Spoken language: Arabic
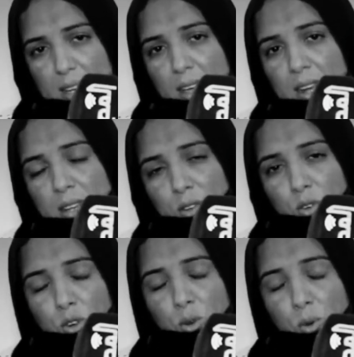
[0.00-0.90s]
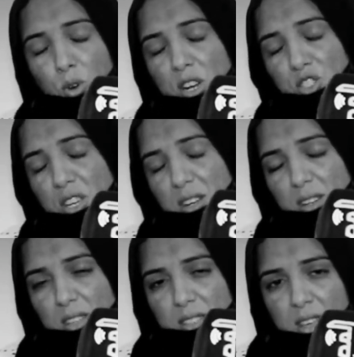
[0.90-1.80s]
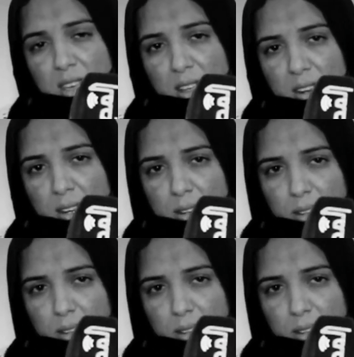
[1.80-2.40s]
غاليه كل شهر كندير تحاليل